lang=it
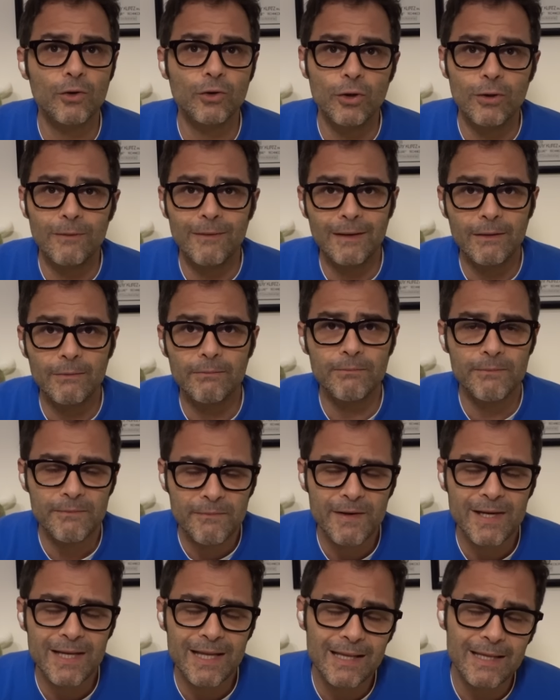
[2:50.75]
Ho trovato
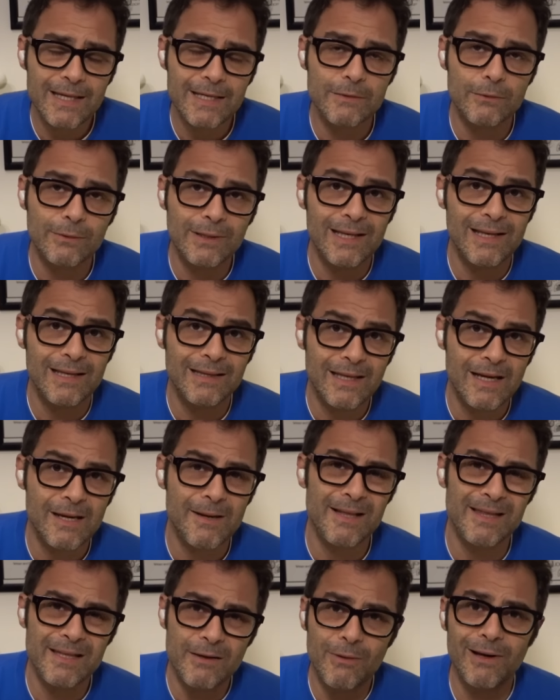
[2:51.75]
in verità dei risultati
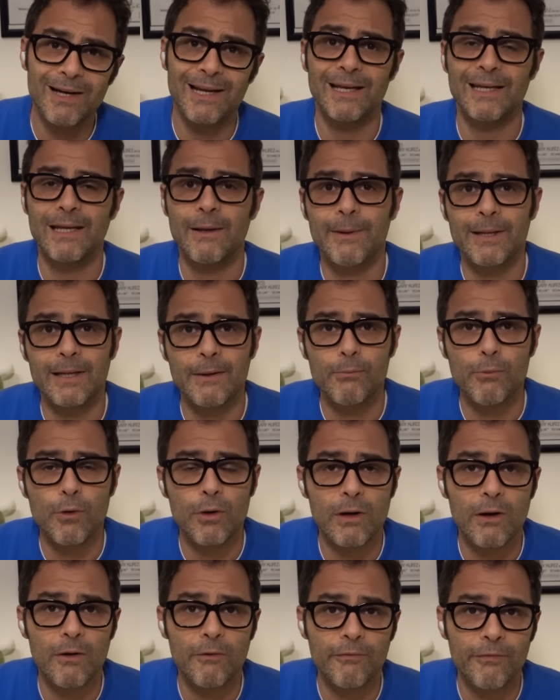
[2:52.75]
altalenanti, qualche chiamata
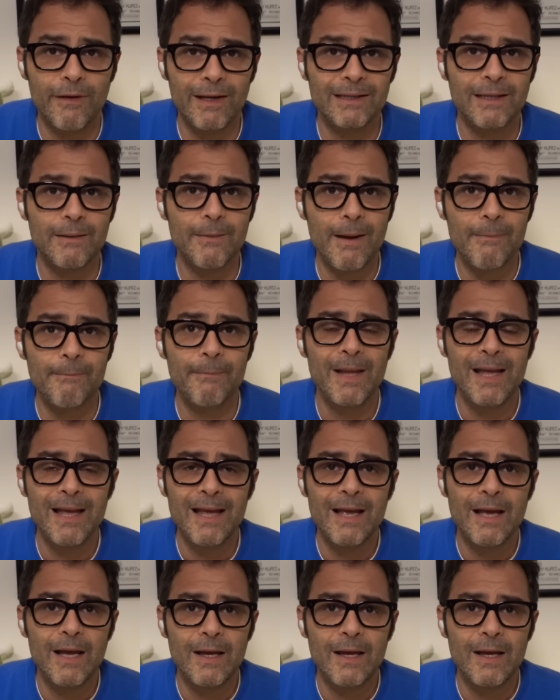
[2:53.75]
buona l'ho fatta, ma